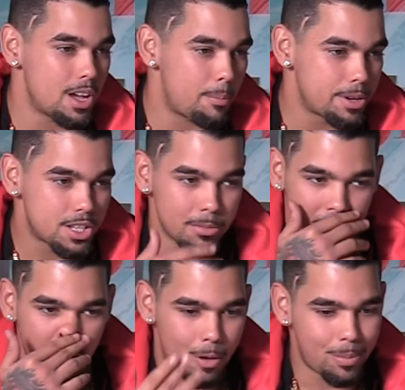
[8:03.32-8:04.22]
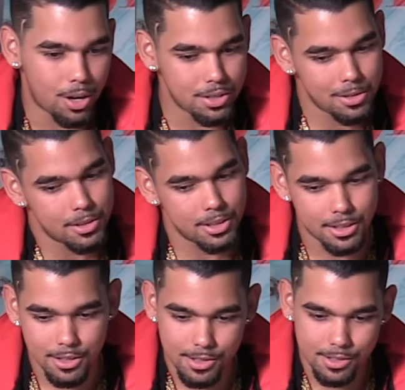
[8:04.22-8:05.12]
al principio estaba un poco así como
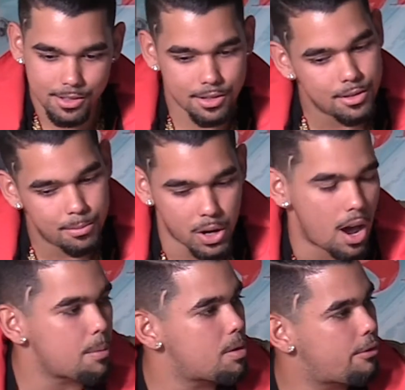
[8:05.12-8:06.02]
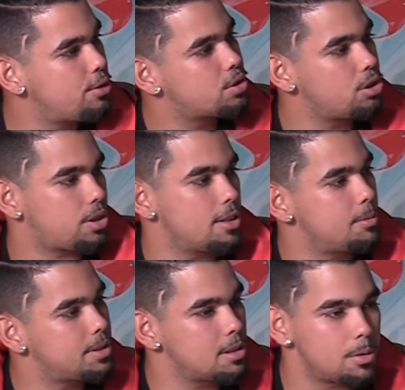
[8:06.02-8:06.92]
Pero después me fui soltando, ¿me
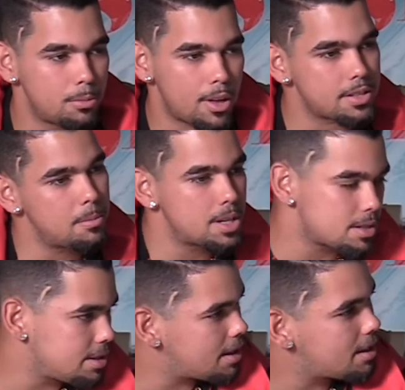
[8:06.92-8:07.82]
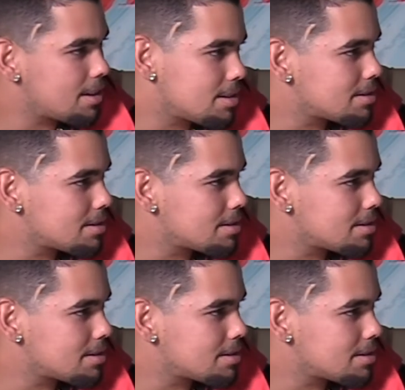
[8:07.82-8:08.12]
entiendes? Me tomé una cervecita